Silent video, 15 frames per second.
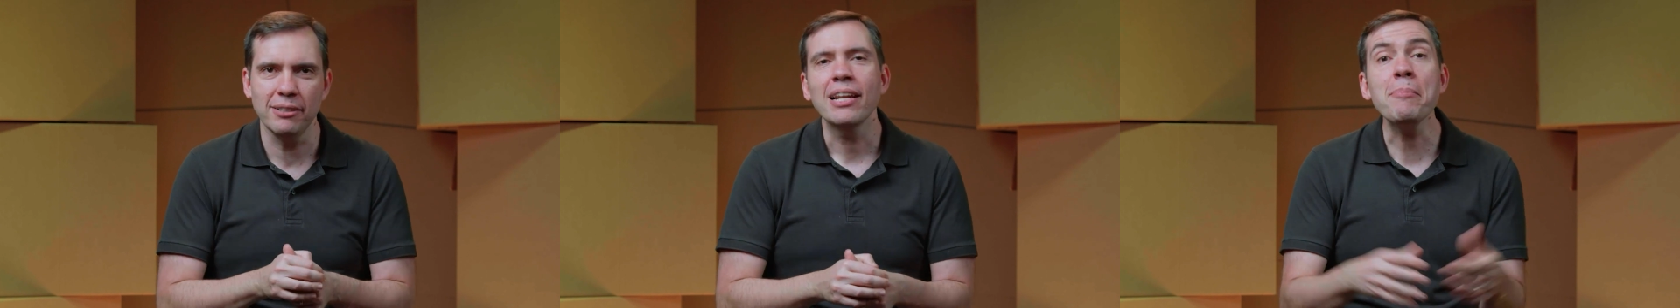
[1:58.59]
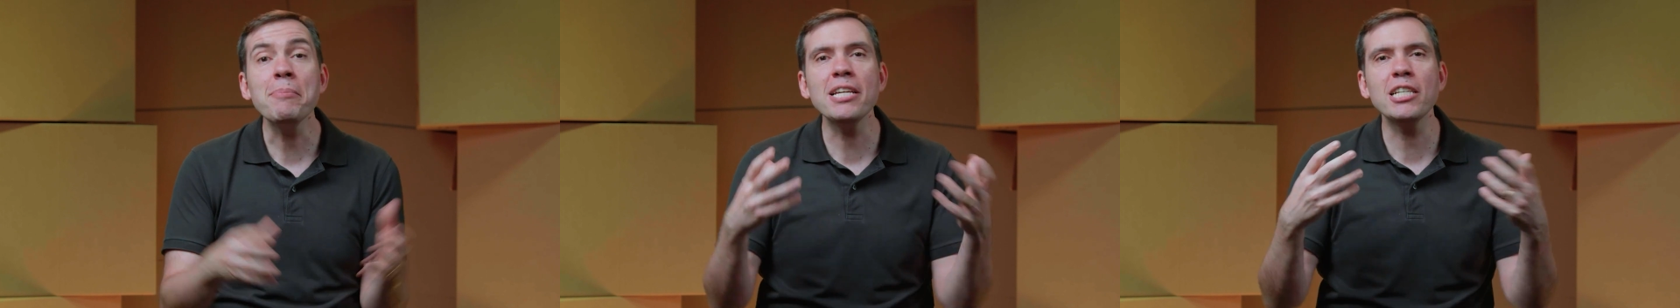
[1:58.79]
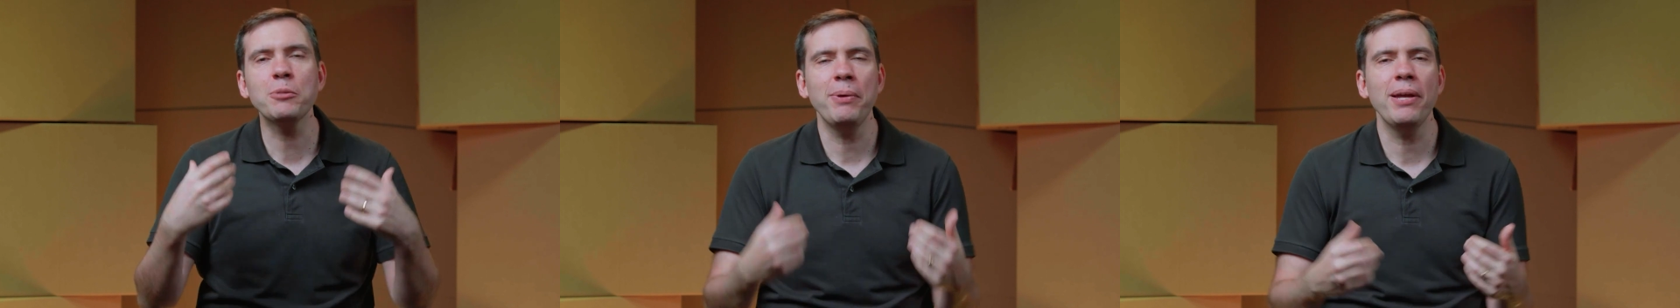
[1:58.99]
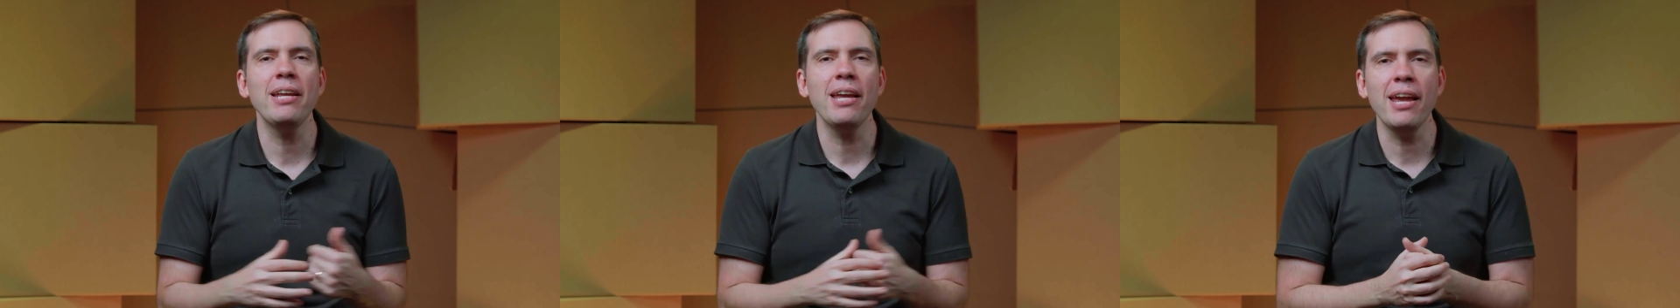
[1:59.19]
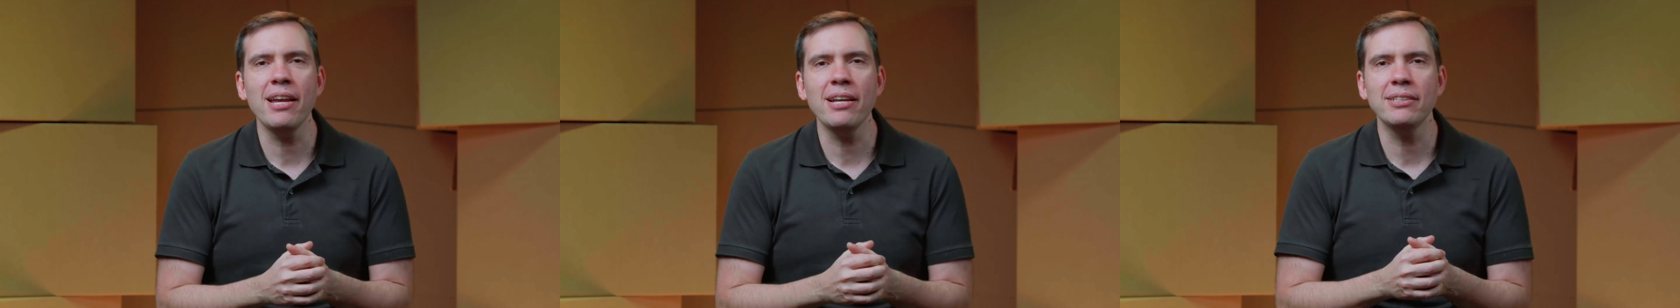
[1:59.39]
Na minha
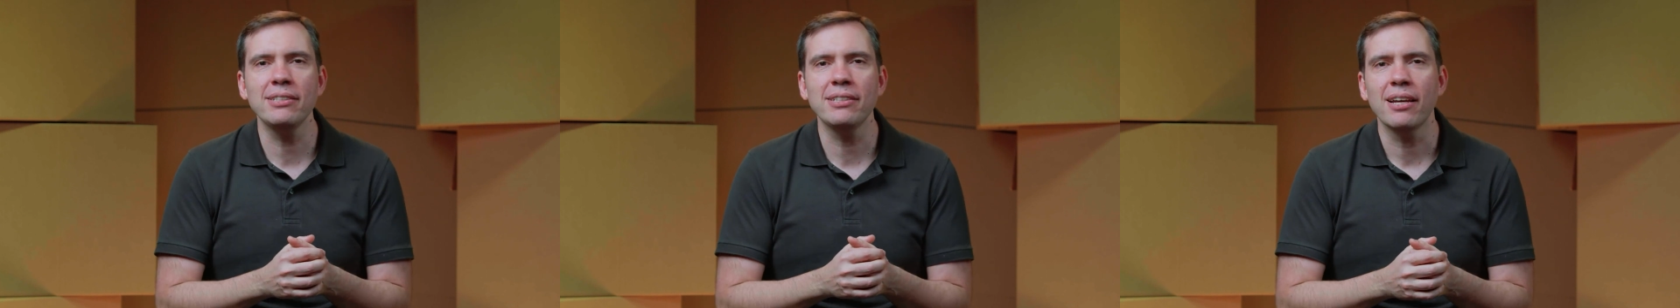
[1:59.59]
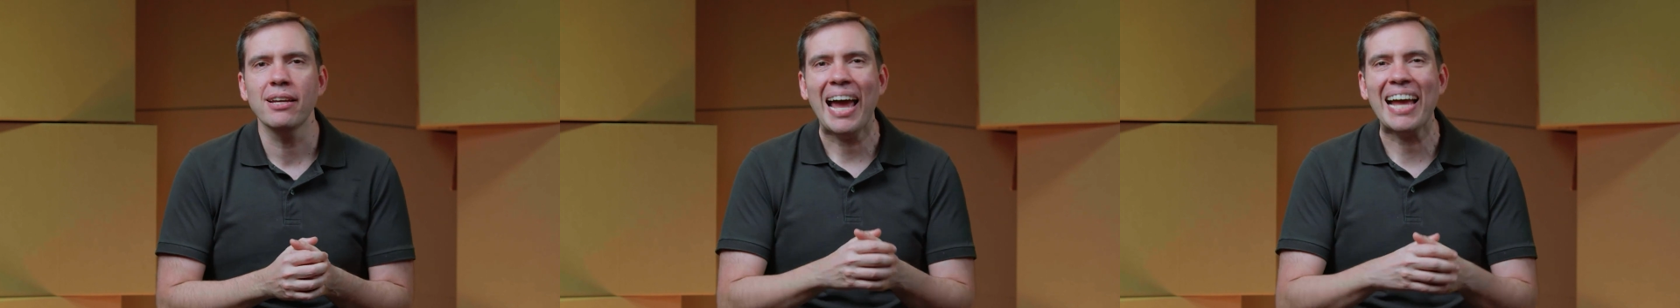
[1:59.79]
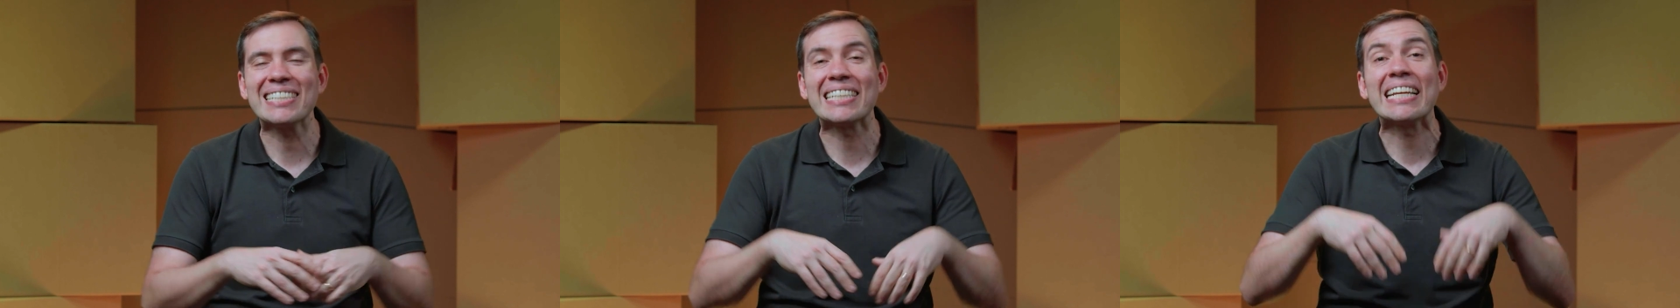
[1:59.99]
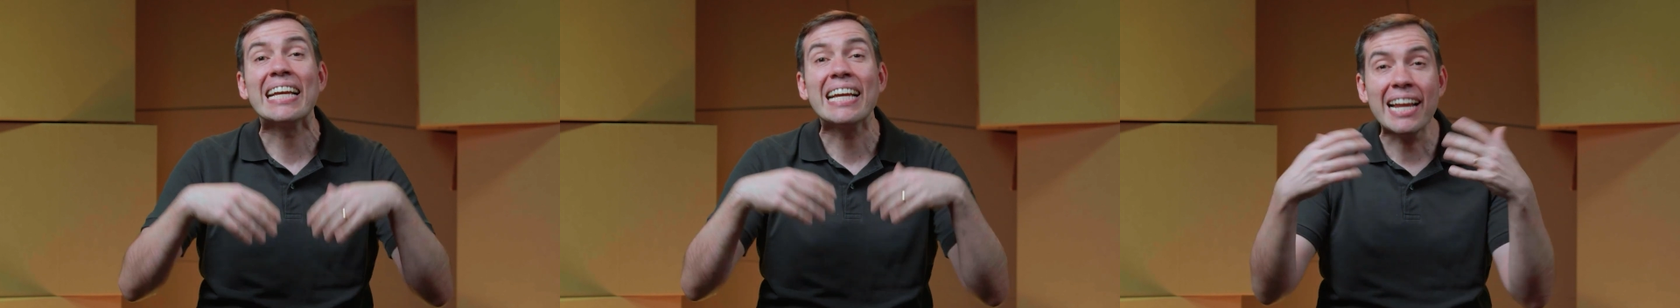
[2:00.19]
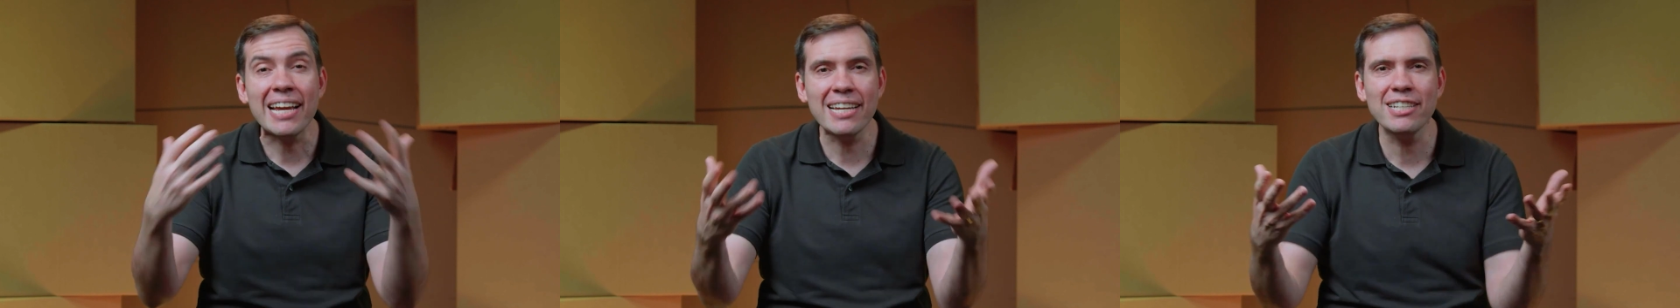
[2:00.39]
experiência, as
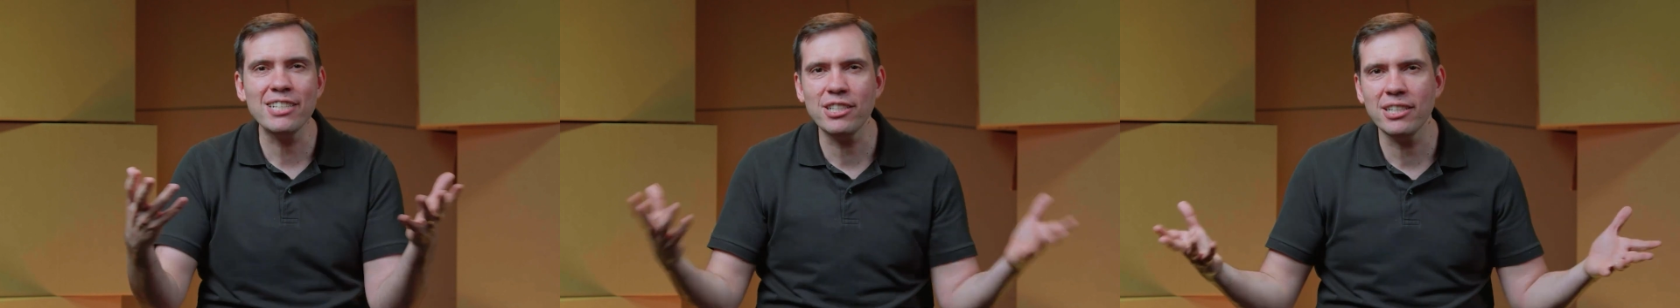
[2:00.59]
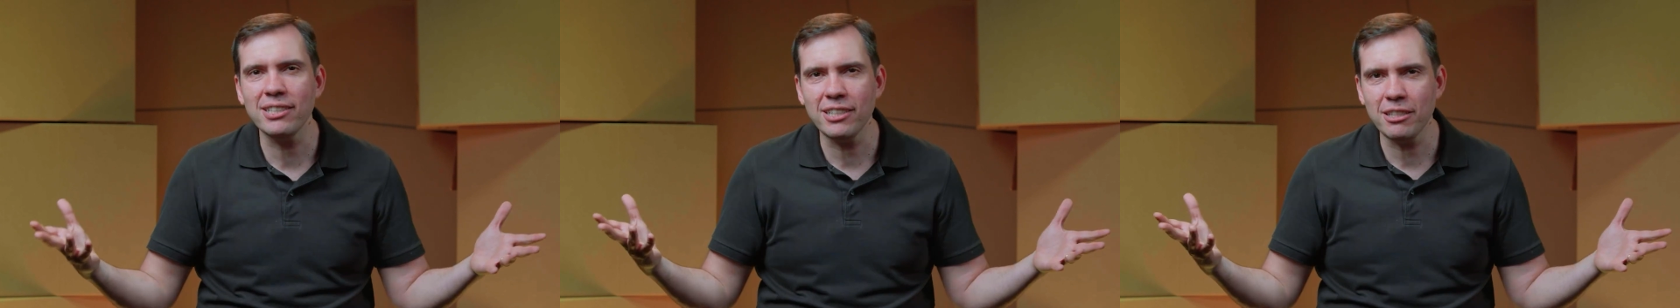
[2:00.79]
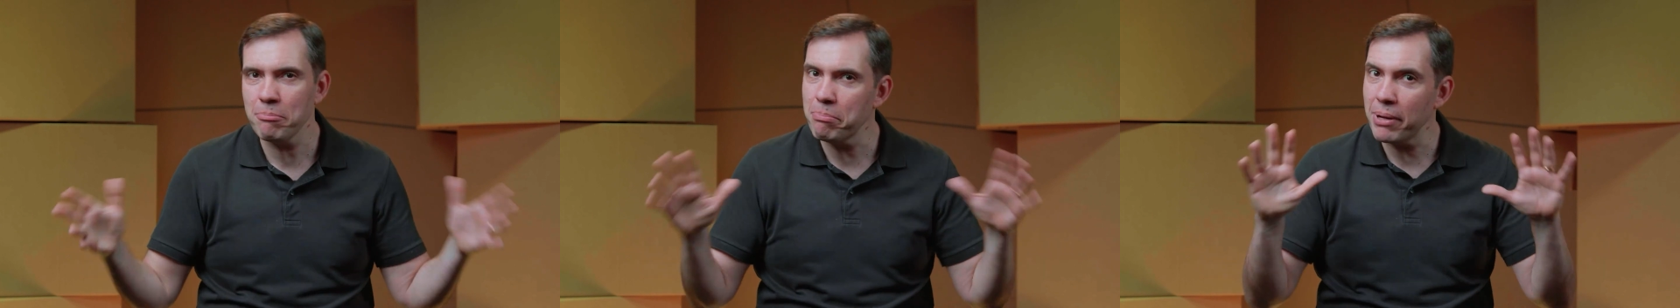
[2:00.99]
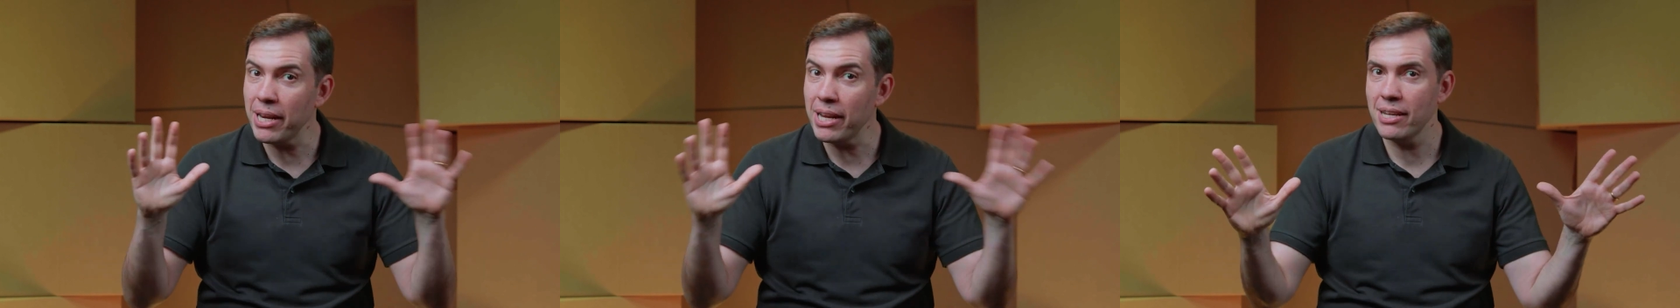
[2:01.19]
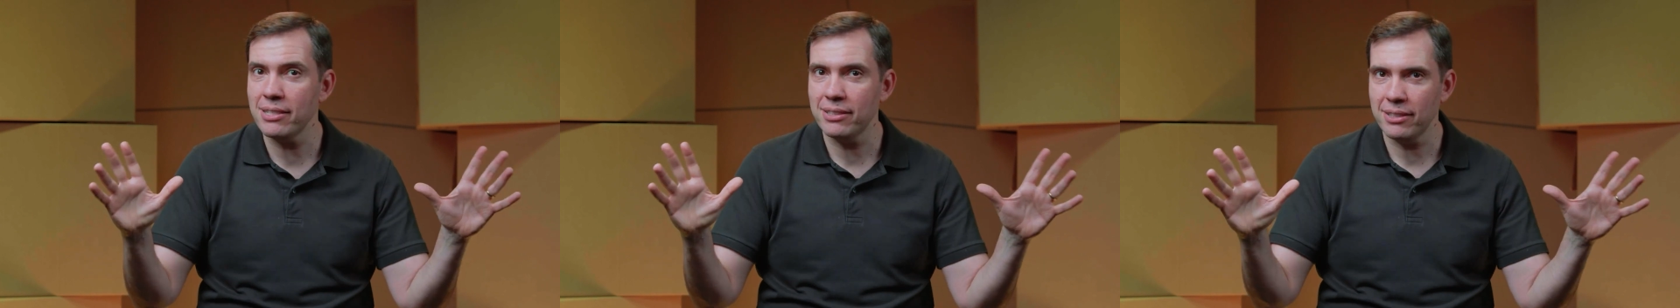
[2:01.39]
grandes
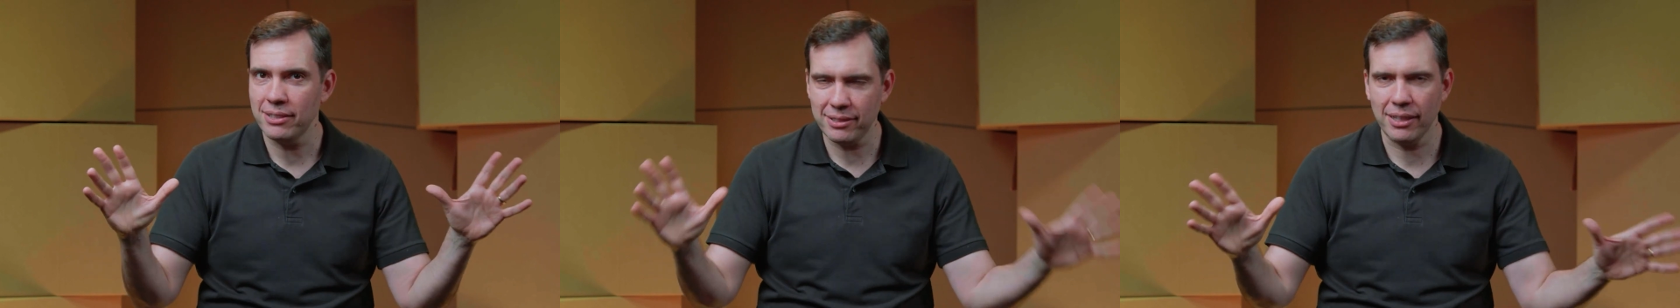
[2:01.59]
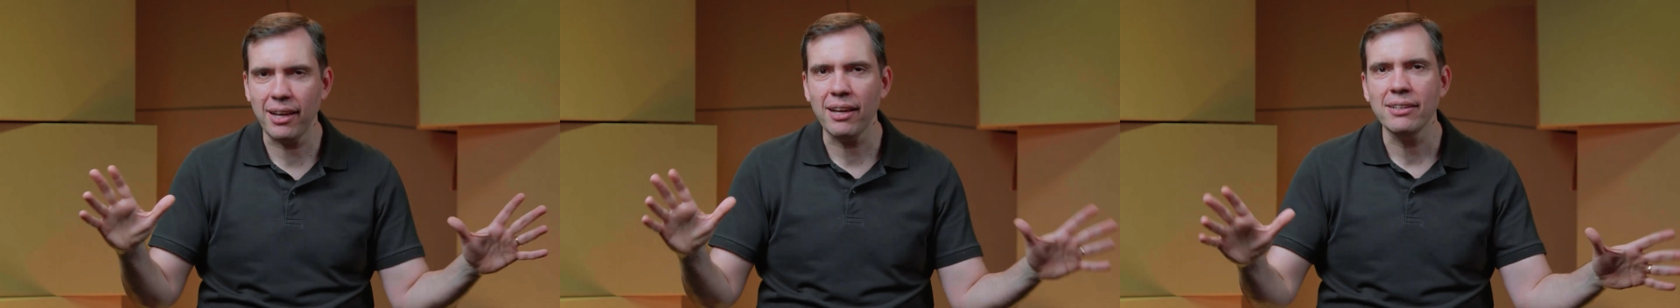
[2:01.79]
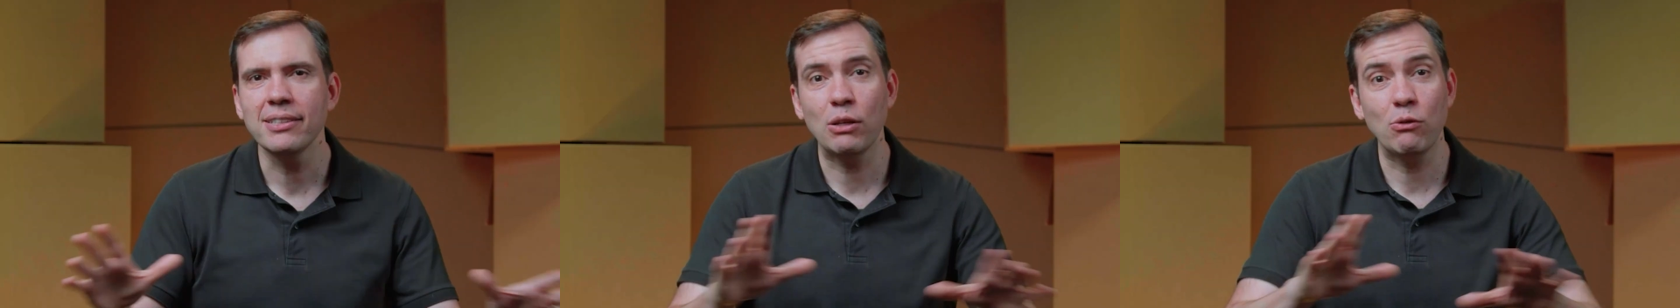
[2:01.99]
empresas, tá?